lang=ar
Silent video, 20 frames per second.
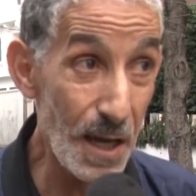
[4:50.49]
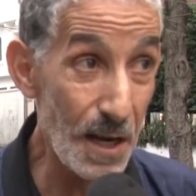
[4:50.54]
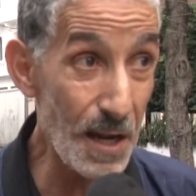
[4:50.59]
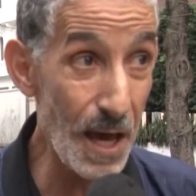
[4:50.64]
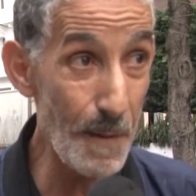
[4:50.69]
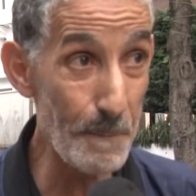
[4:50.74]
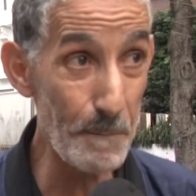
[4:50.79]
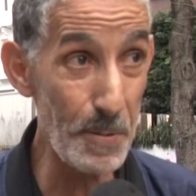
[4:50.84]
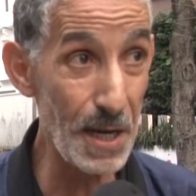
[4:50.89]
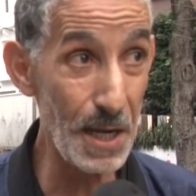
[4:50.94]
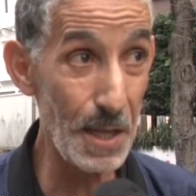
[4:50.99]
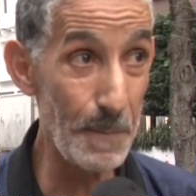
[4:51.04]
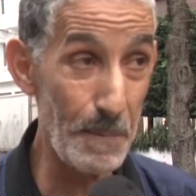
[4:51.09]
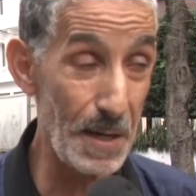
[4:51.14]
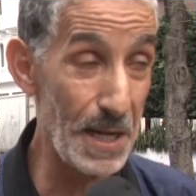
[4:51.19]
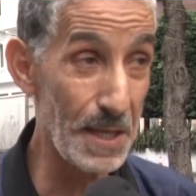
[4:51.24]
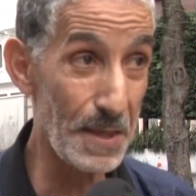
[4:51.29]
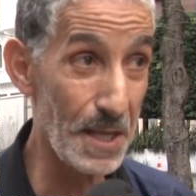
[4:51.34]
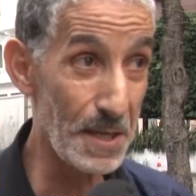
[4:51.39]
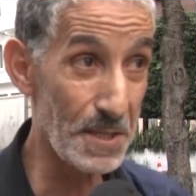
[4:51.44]
نعم عبالي
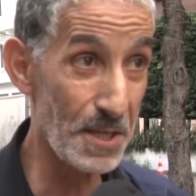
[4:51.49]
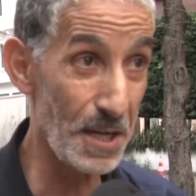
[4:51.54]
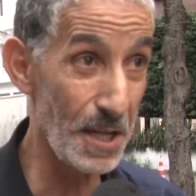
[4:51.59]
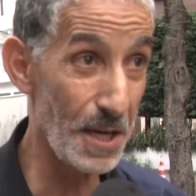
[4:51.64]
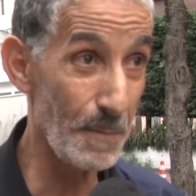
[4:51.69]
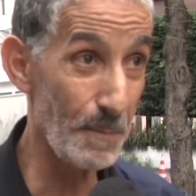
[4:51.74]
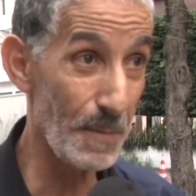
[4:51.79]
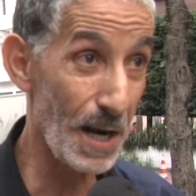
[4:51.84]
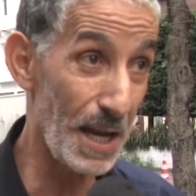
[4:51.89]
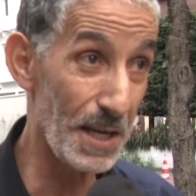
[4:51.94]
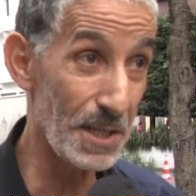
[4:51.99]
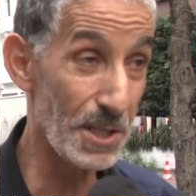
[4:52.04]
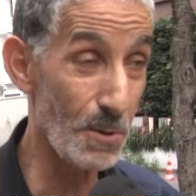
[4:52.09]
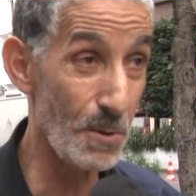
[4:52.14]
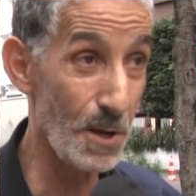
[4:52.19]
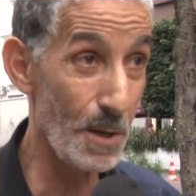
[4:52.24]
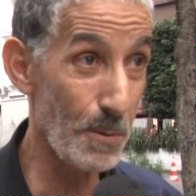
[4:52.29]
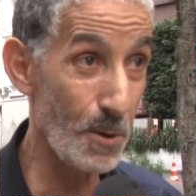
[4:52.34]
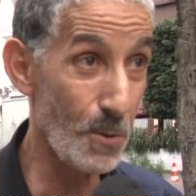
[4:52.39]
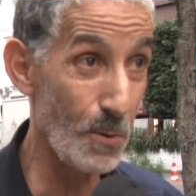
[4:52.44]
بلي درت ليهم راح
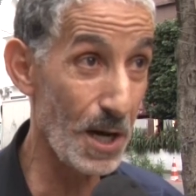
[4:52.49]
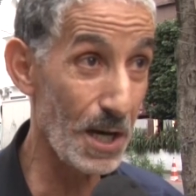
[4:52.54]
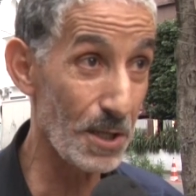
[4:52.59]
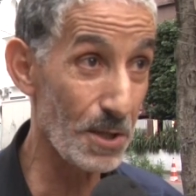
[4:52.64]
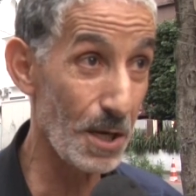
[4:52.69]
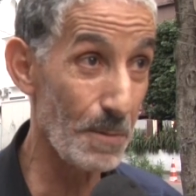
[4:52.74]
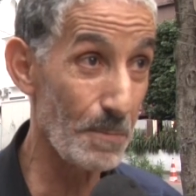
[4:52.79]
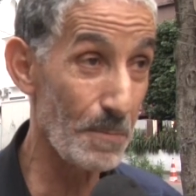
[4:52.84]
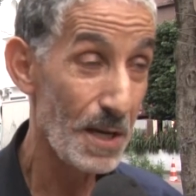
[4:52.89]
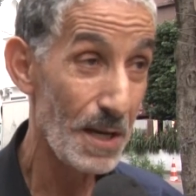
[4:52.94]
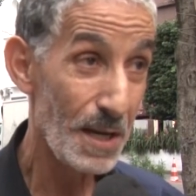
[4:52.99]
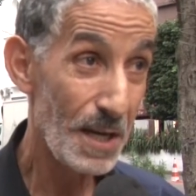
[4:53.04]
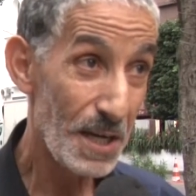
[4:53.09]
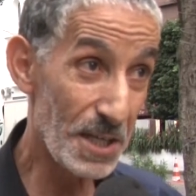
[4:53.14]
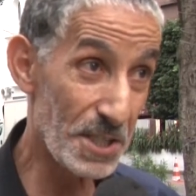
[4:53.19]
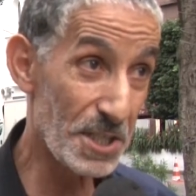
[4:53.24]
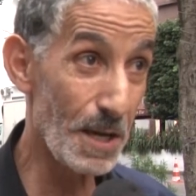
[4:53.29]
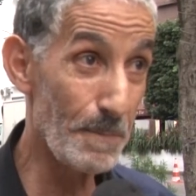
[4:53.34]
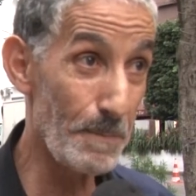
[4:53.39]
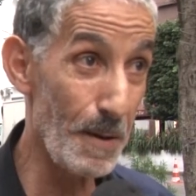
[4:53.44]
يديروا لهم كواغطهم
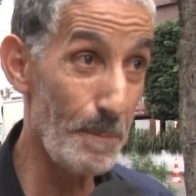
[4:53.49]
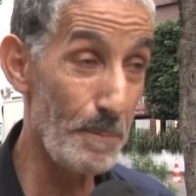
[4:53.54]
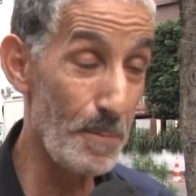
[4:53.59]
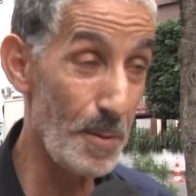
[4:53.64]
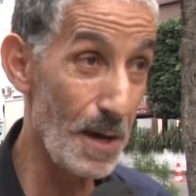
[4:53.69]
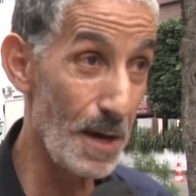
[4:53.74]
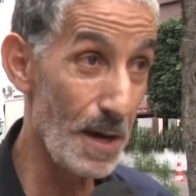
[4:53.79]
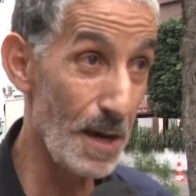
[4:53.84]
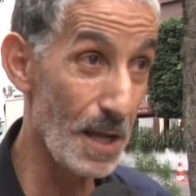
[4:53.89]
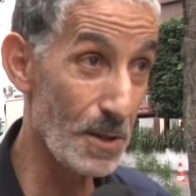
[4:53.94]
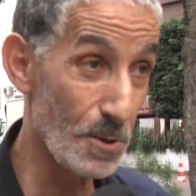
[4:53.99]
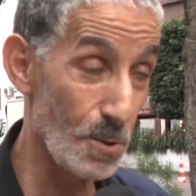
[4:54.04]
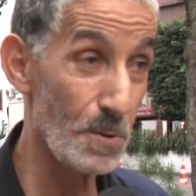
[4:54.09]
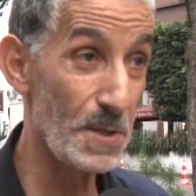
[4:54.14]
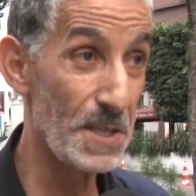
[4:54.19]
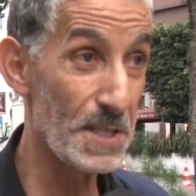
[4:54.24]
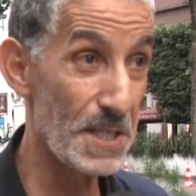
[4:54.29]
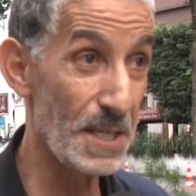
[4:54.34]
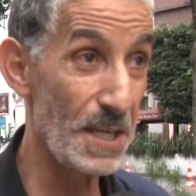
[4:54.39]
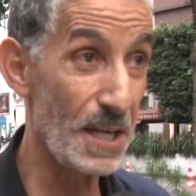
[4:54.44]
الشباب
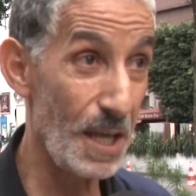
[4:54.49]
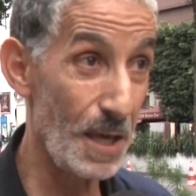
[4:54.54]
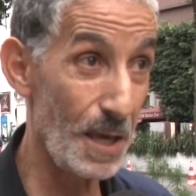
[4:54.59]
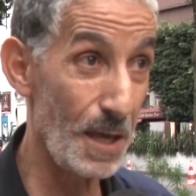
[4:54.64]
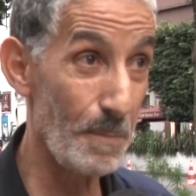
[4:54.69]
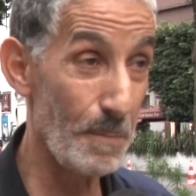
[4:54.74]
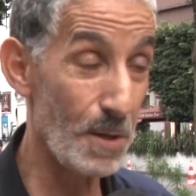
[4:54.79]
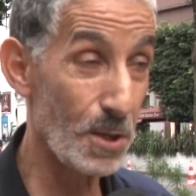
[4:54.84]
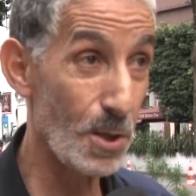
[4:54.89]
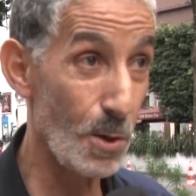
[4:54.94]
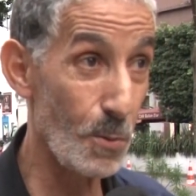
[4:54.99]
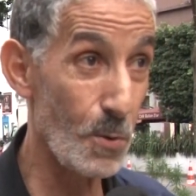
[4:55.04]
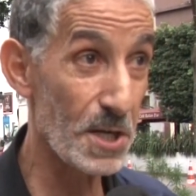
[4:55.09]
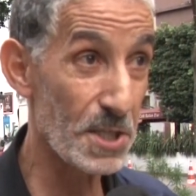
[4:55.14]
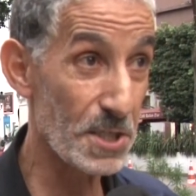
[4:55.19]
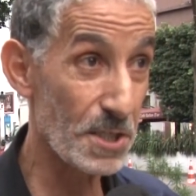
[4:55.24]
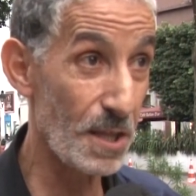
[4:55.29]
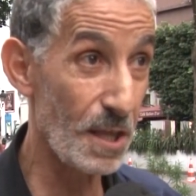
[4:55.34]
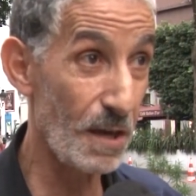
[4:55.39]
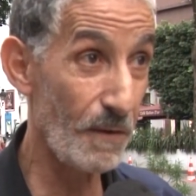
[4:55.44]
التونسي اللي
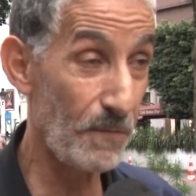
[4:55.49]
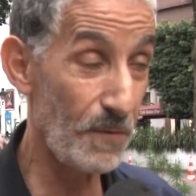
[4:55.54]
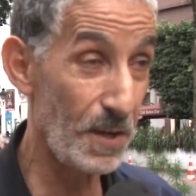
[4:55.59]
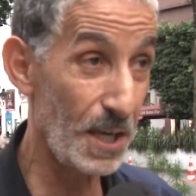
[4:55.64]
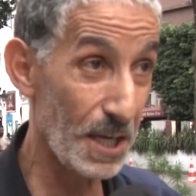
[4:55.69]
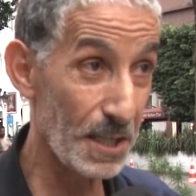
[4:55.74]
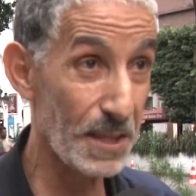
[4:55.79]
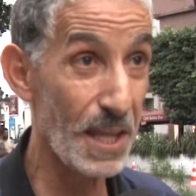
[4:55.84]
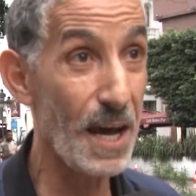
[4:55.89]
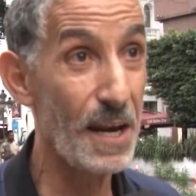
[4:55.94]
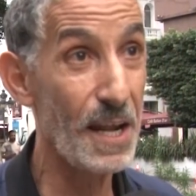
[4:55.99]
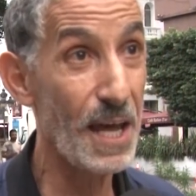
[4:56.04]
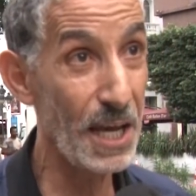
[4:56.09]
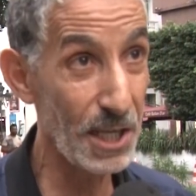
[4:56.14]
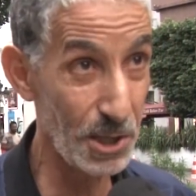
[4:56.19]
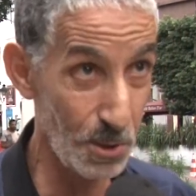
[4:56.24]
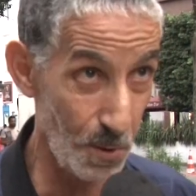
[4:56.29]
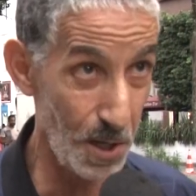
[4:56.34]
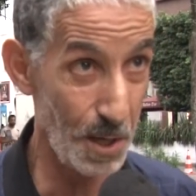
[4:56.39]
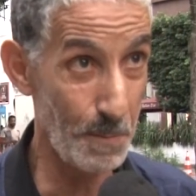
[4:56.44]
متواجد في ايطاليا راح
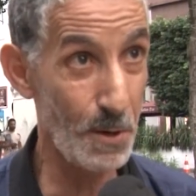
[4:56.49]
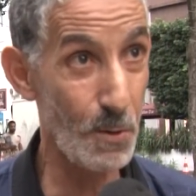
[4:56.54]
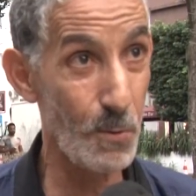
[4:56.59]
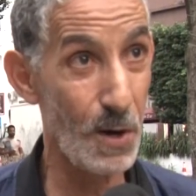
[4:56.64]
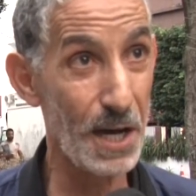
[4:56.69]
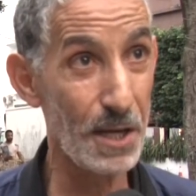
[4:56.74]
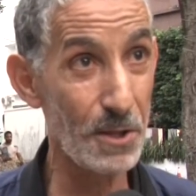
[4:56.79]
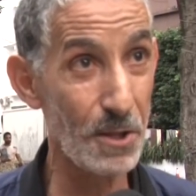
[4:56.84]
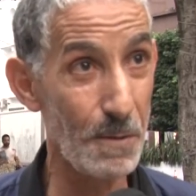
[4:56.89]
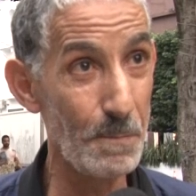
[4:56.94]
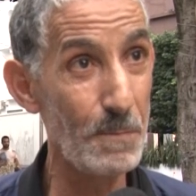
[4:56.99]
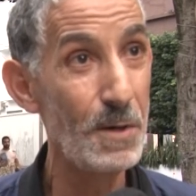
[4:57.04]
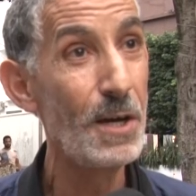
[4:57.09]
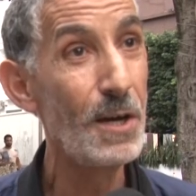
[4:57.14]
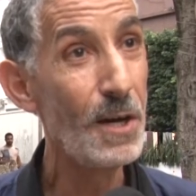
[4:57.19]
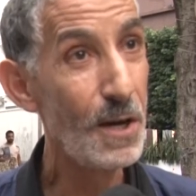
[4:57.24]
يديروا لهم كواغطهم